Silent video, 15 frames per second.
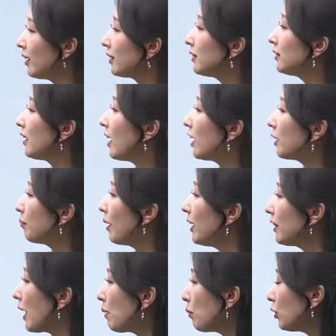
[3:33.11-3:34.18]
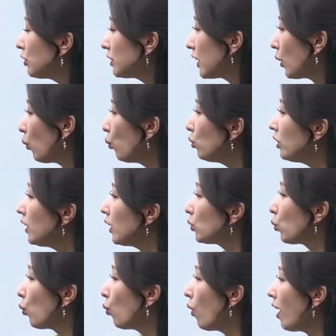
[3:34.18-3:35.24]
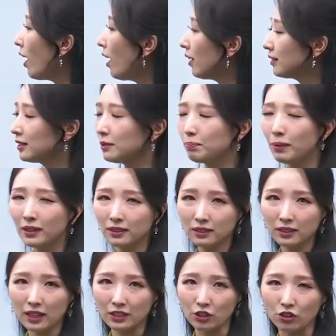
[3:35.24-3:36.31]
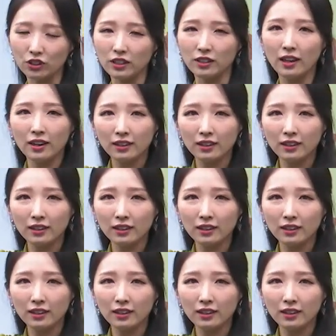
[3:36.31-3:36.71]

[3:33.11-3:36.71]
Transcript: 그 다음에 네 번째 오늘의 동화 학습 파트에서는